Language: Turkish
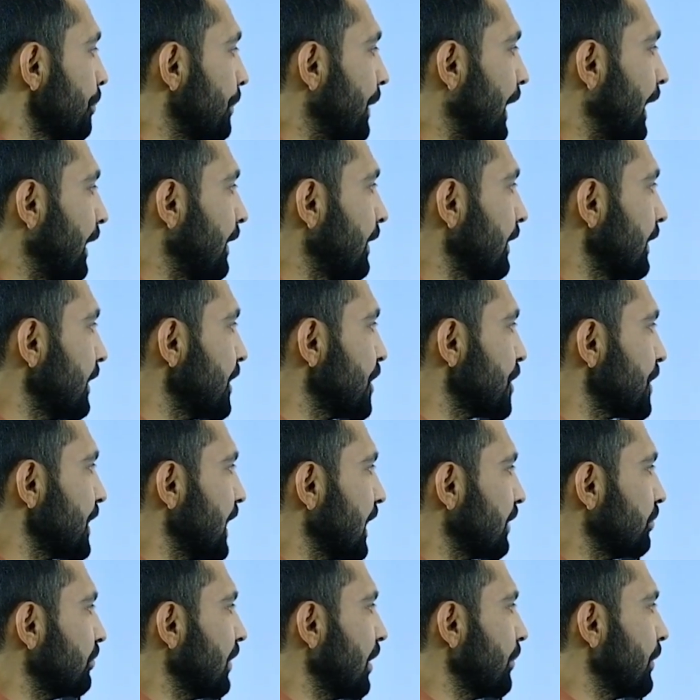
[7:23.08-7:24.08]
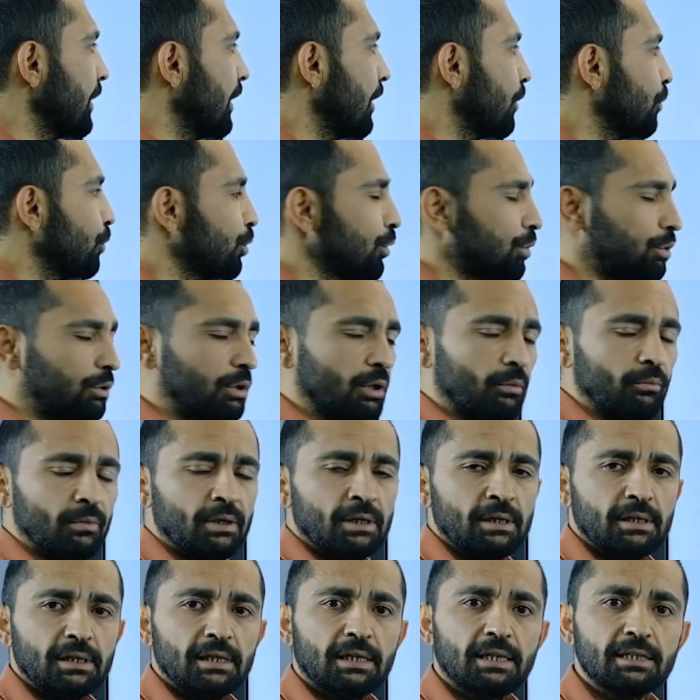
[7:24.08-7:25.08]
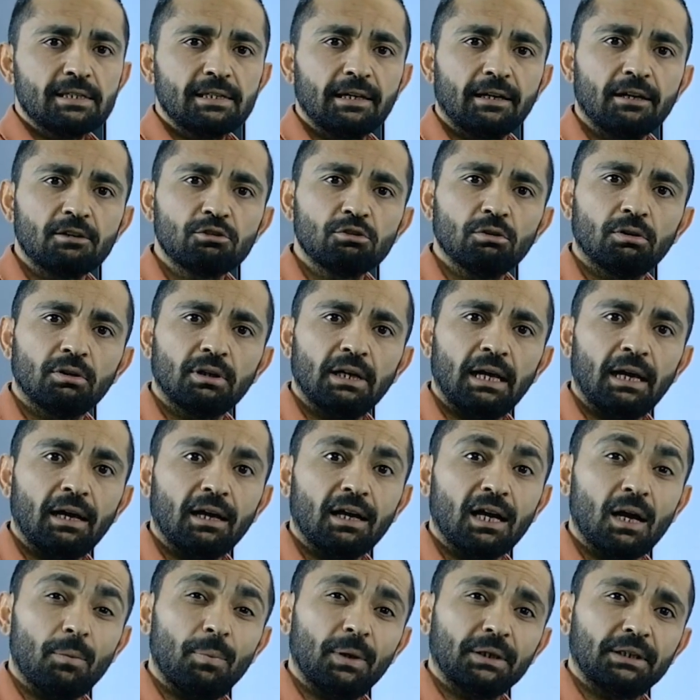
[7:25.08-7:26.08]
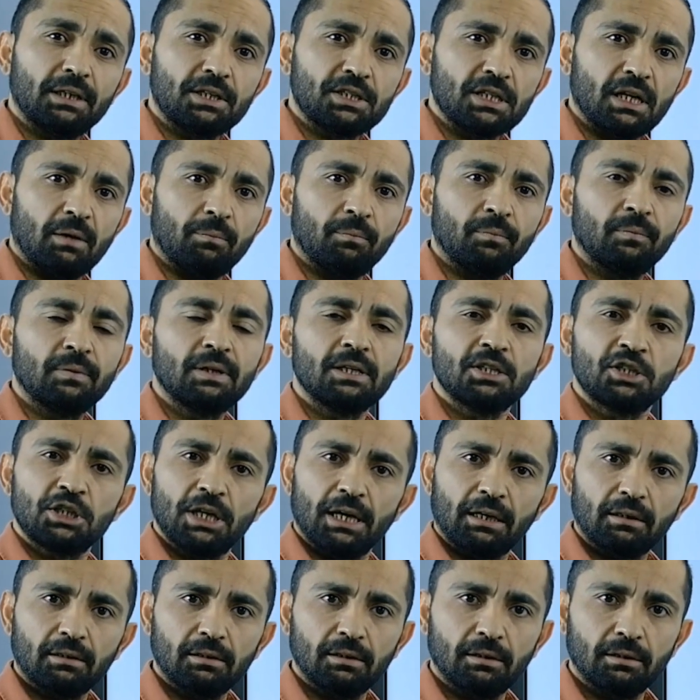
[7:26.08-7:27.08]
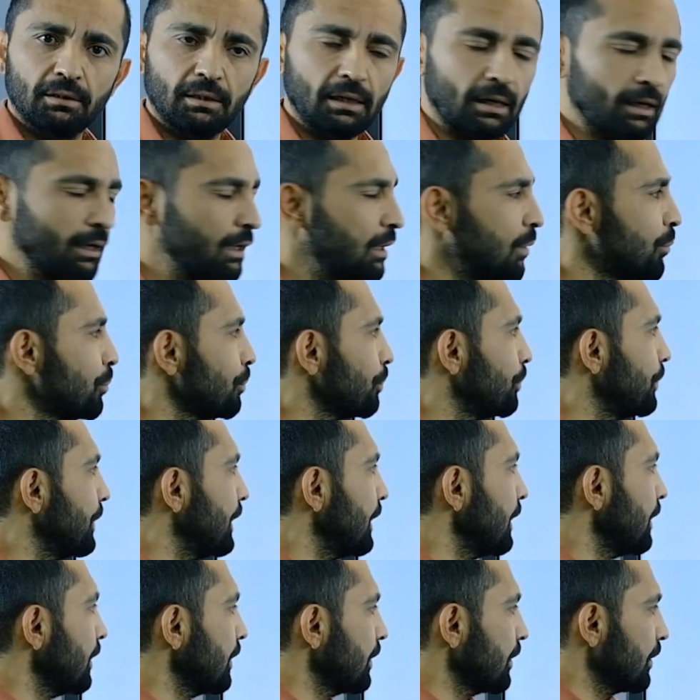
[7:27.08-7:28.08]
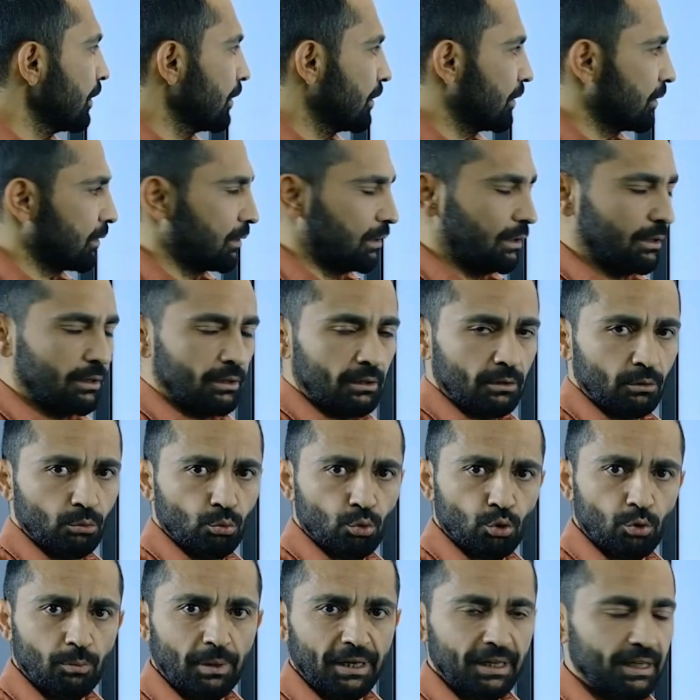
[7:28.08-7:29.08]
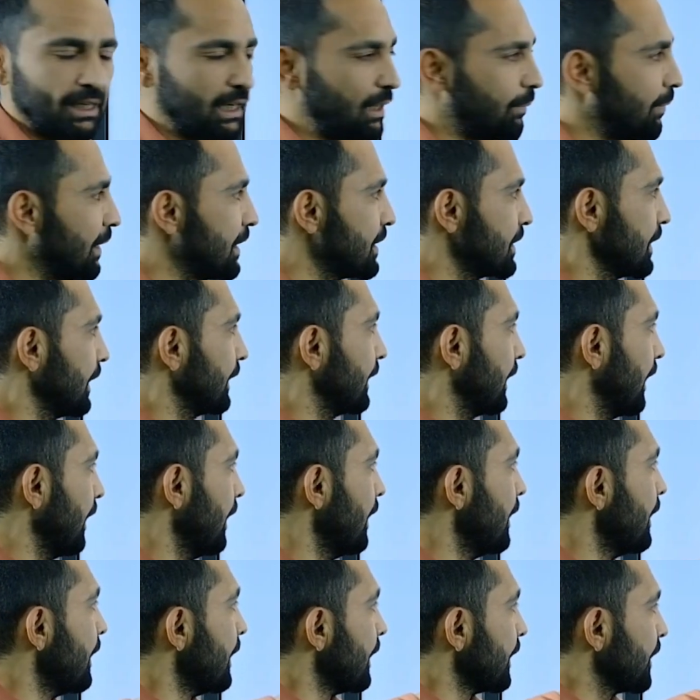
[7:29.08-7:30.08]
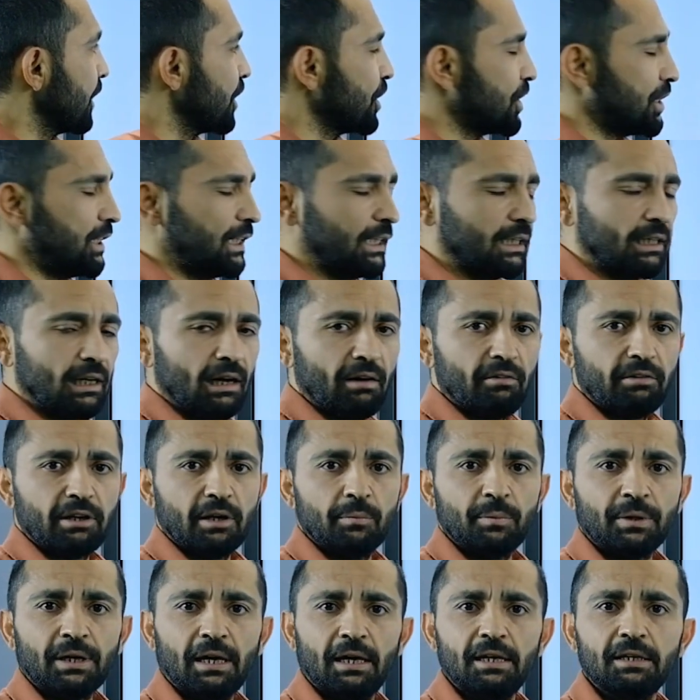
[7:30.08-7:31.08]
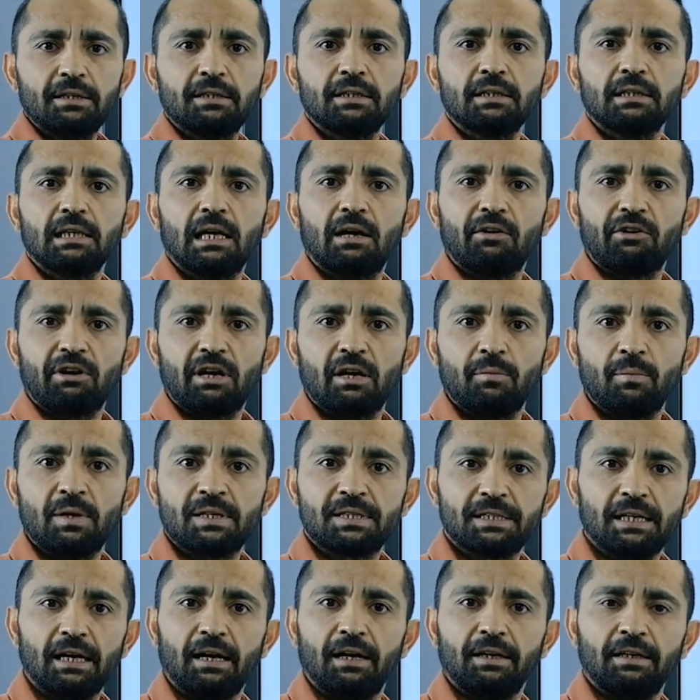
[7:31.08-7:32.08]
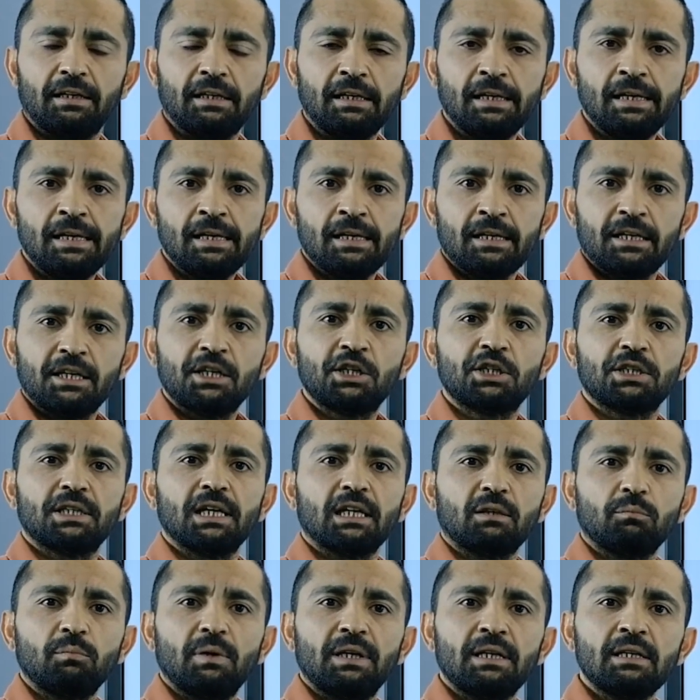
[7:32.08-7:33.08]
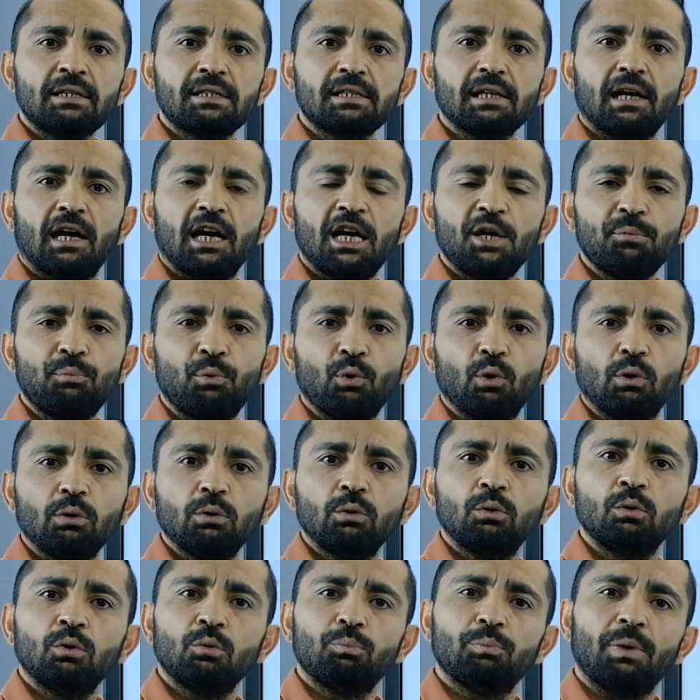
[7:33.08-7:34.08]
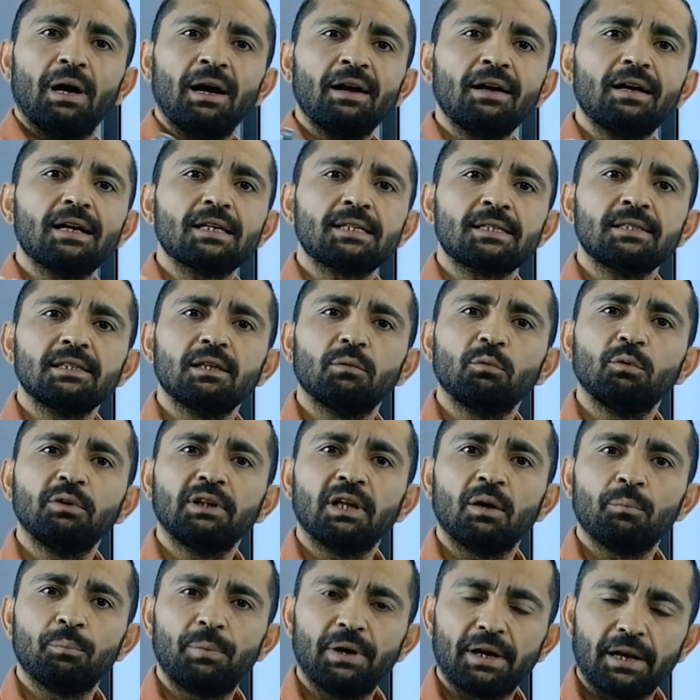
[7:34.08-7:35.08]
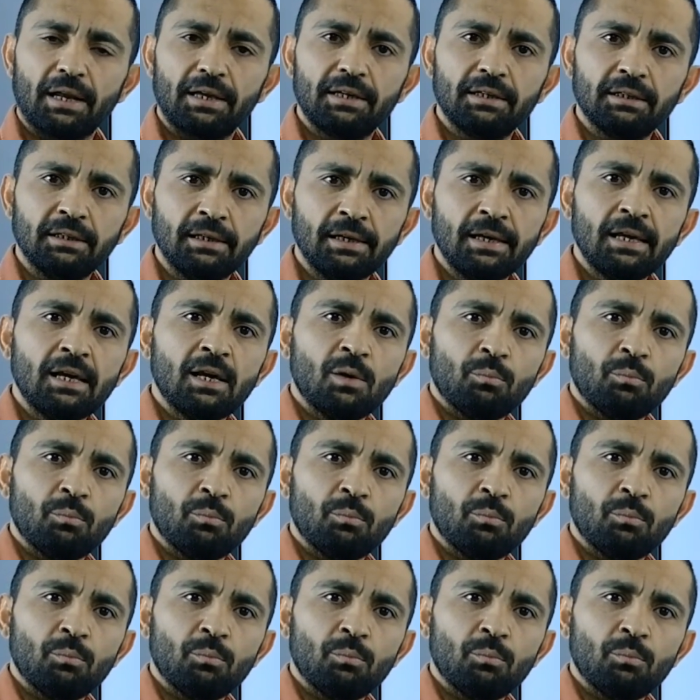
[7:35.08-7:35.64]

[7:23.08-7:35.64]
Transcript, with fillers: ben işletmemi kurdum 2 sene sonra kapatacağım şeklinde bir e, duruma giremez ya da kişilik kavramına aykırı davranamaz. Yani işletmenin sahip olduğu bankasında bulunan parayı